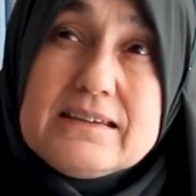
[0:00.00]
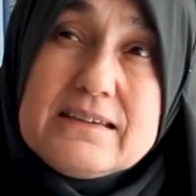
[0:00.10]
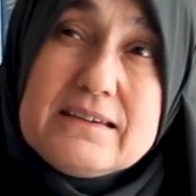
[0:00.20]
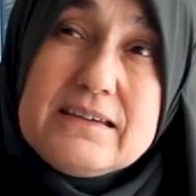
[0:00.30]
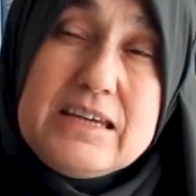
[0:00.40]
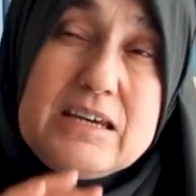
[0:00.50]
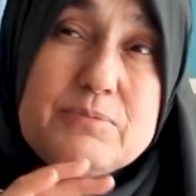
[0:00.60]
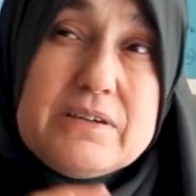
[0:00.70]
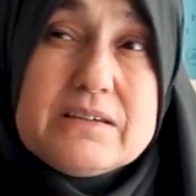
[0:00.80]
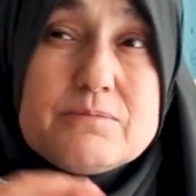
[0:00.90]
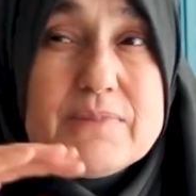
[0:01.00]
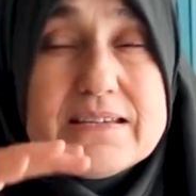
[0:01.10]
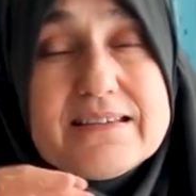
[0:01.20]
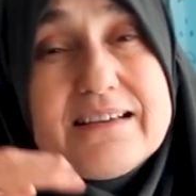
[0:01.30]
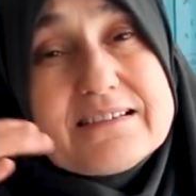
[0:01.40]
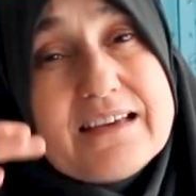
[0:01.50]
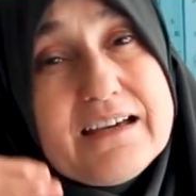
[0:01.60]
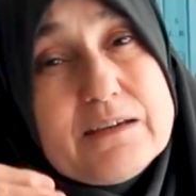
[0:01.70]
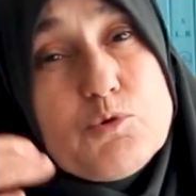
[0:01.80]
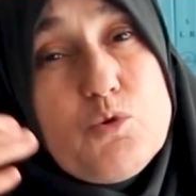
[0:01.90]
e, iyi bir meslek
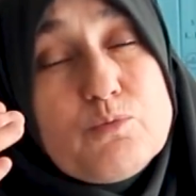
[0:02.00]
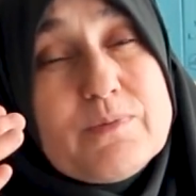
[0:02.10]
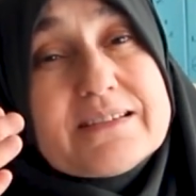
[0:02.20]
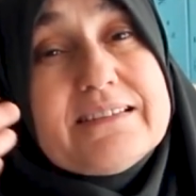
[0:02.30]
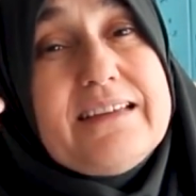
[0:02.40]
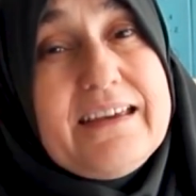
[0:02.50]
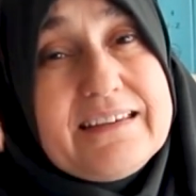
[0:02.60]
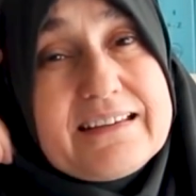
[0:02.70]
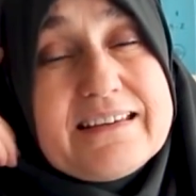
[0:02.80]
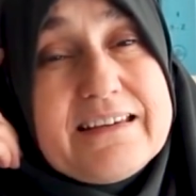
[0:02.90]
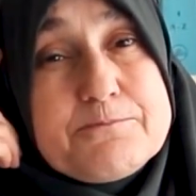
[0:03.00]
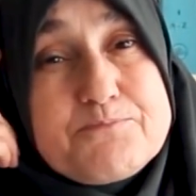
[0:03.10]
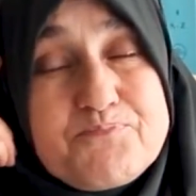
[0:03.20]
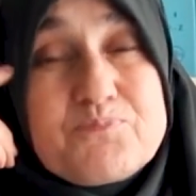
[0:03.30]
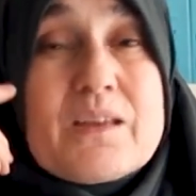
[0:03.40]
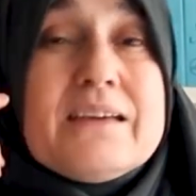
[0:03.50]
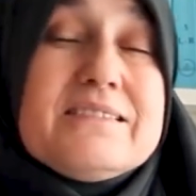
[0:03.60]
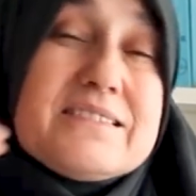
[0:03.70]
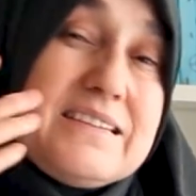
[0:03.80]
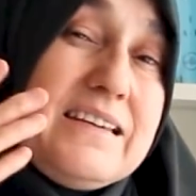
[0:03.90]
sahibi olmasıyla ilgili
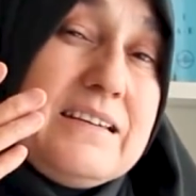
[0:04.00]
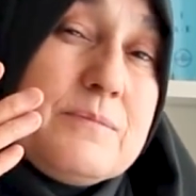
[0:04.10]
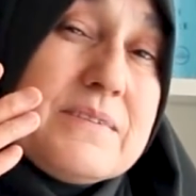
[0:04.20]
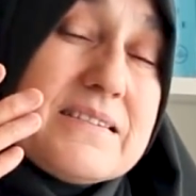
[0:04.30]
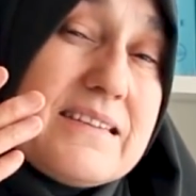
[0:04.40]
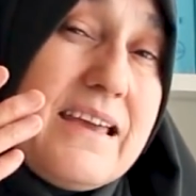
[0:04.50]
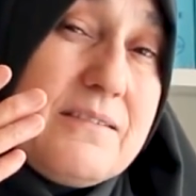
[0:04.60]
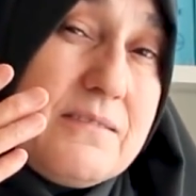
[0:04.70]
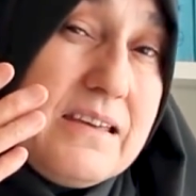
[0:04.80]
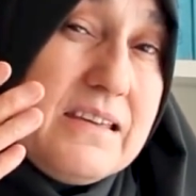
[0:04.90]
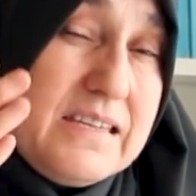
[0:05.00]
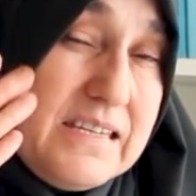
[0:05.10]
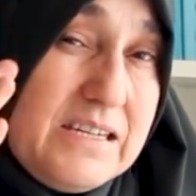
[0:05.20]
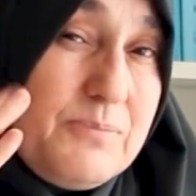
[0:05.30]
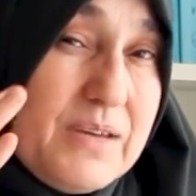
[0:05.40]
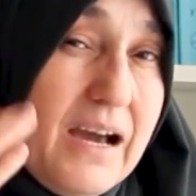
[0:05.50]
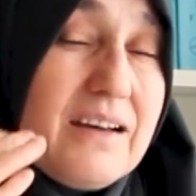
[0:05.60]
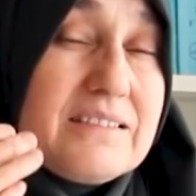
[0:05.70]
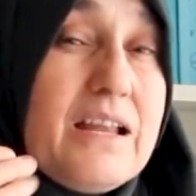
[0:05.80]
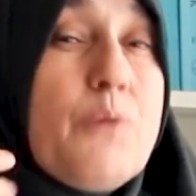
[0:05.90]
zihnimizde iyi bir
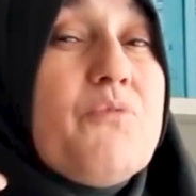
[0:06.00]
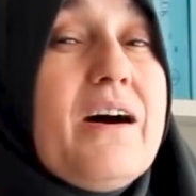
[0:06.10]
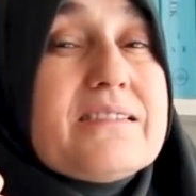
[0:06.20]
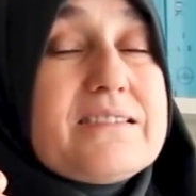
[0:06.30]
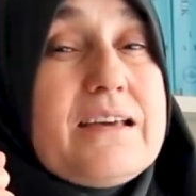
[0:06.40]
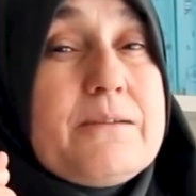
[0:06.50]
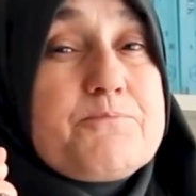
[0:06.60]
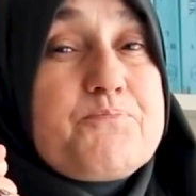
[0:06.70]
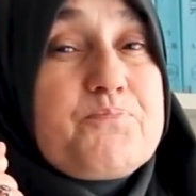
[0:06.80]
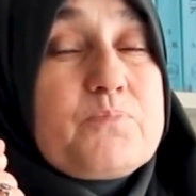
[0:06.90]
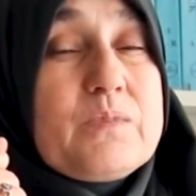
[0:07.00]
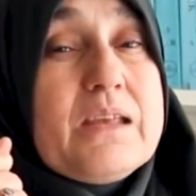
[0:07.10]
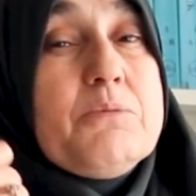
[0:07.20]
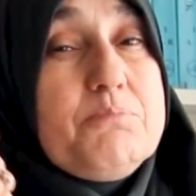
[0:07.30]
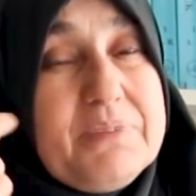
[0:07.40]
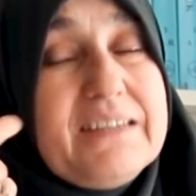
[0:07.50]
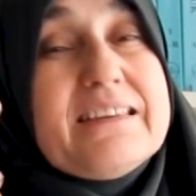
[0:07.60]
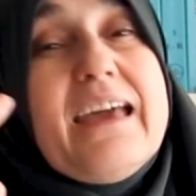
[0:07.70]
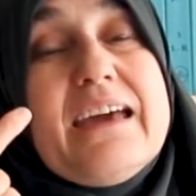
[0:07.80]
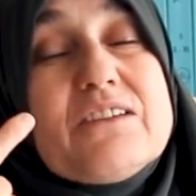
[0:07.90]
anlam varsa, bir
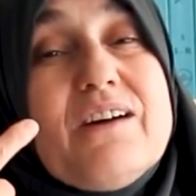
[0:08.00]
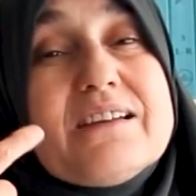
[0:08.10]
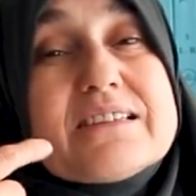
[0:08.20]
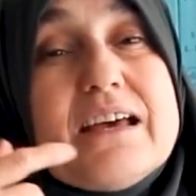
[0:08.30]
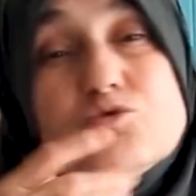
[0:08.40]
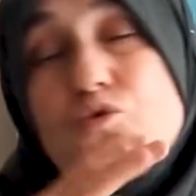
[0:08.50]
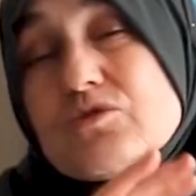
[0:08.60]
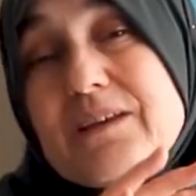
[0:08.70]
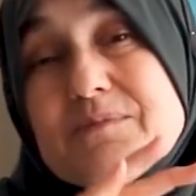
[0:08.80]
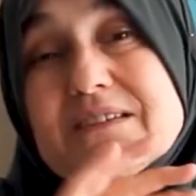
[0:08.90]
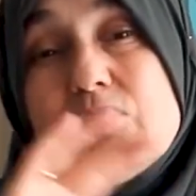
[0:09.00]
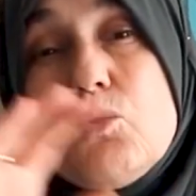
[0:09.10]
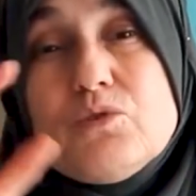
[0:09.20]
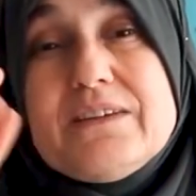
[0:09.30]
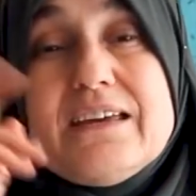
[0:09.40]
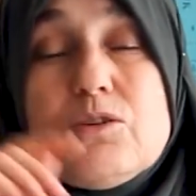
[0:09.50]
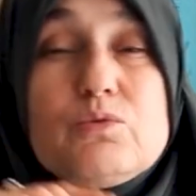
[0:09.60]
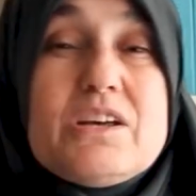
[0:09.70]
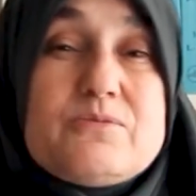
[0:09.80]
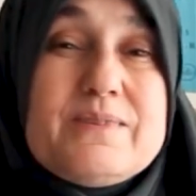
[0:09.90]
değer varsa çocuklarımızın da o değere
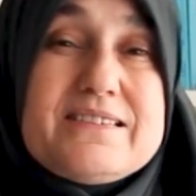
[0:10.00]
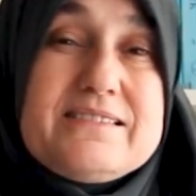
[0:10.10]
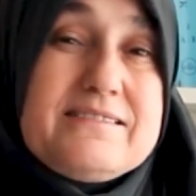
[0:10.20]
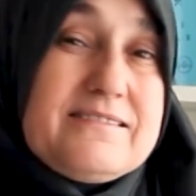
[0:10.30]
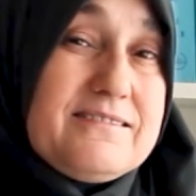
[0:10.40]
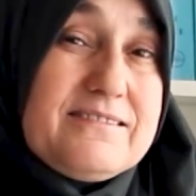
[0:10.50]
ulaşmasını